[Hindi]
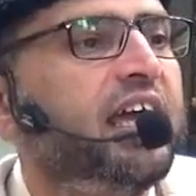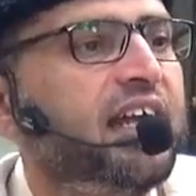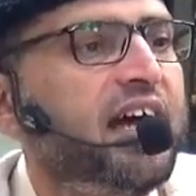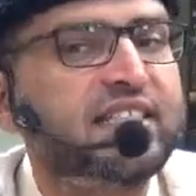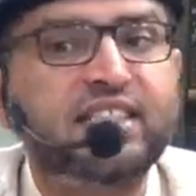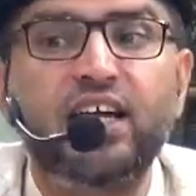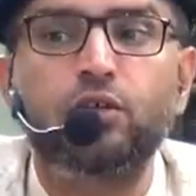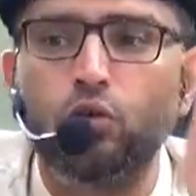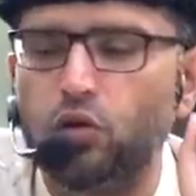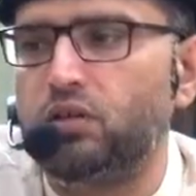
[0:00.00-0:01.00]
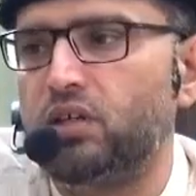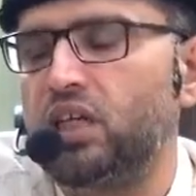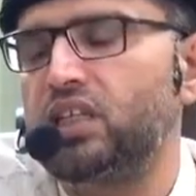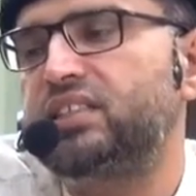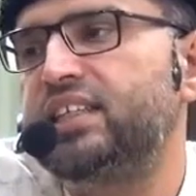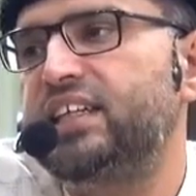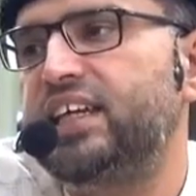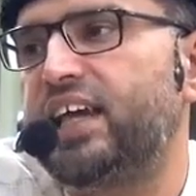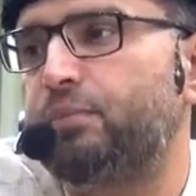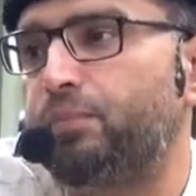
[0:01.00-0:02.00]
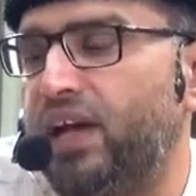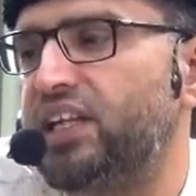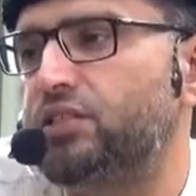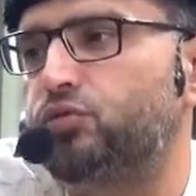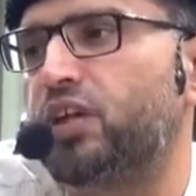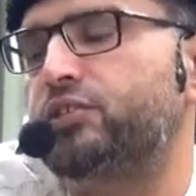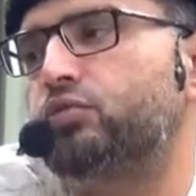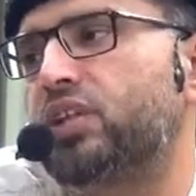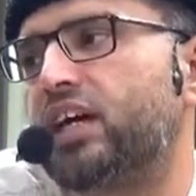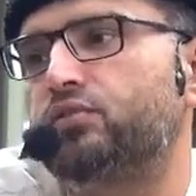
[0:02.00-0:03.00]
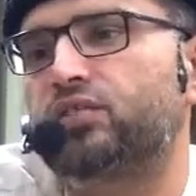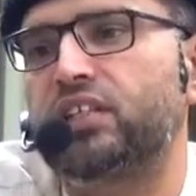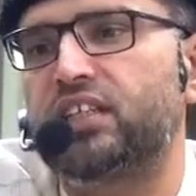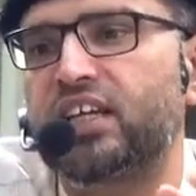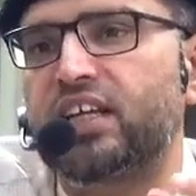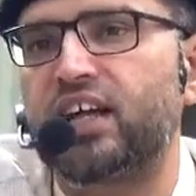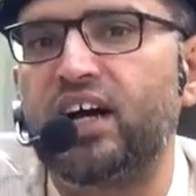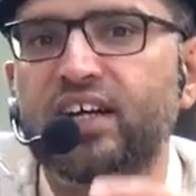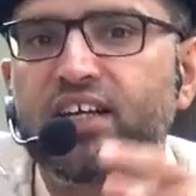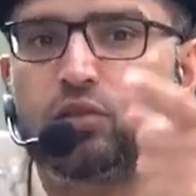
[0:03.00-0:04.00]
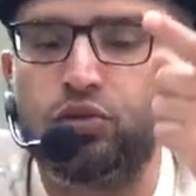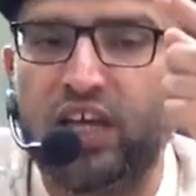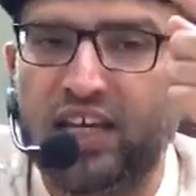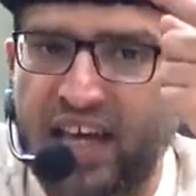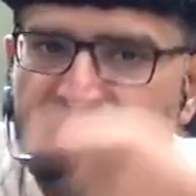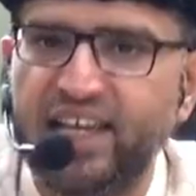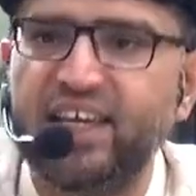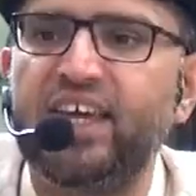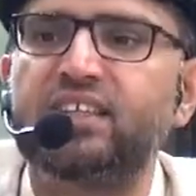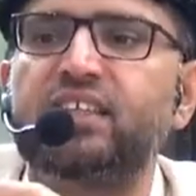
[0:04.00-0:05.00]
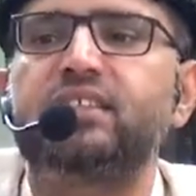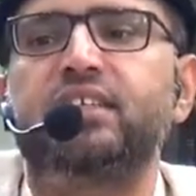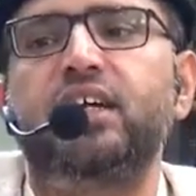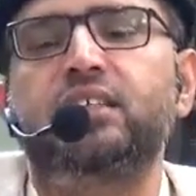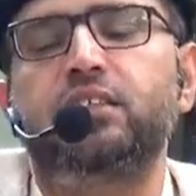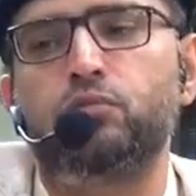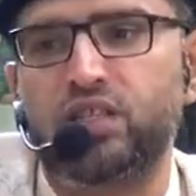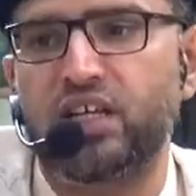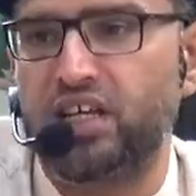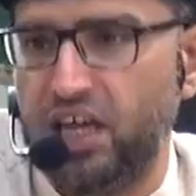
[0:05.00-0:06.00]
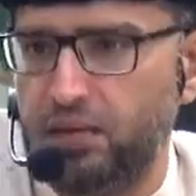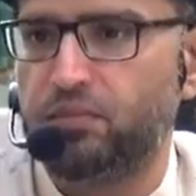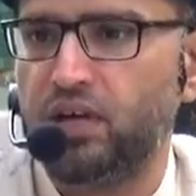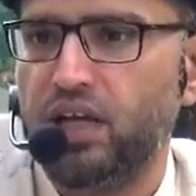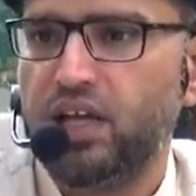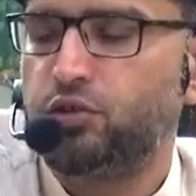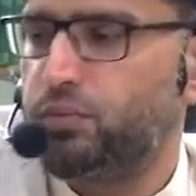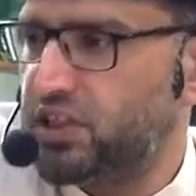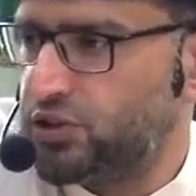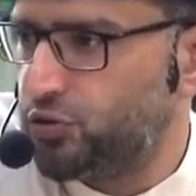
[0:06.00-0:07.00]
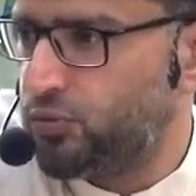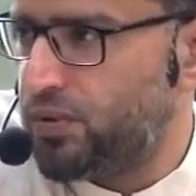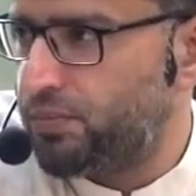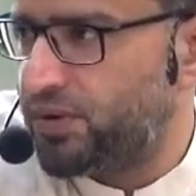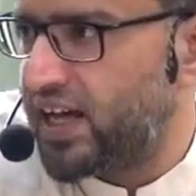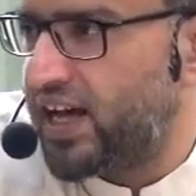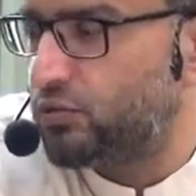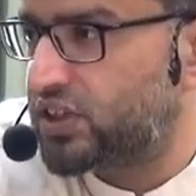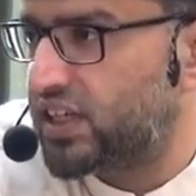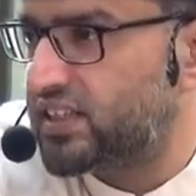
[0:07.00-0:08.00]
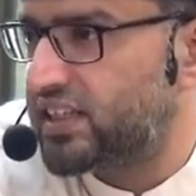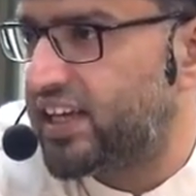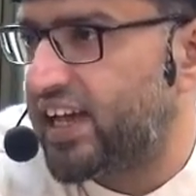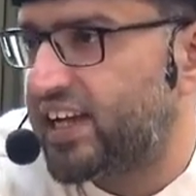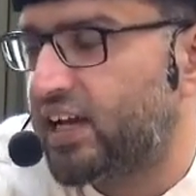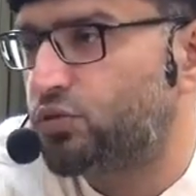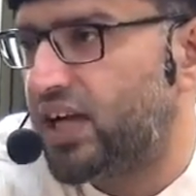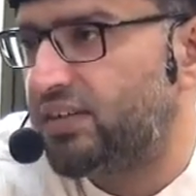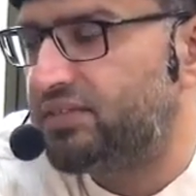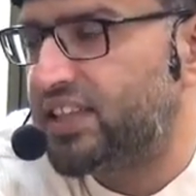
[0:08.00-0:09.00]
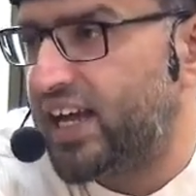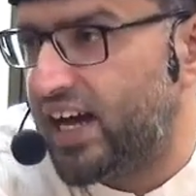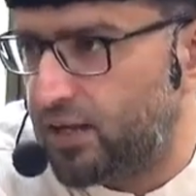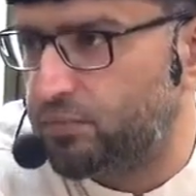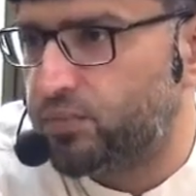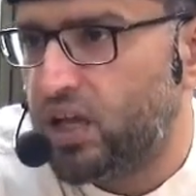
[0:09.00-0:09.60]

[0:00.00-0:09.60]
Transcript: रास्ता ढूंढ इसीलिए पहली सूरज उतारी उसके अंदर ये कहा कि तू ये कह के एहद दिन मुस्तकीम जो मैंने शुरू में पढ़ा उसके अंदर यह है कि बंद आलम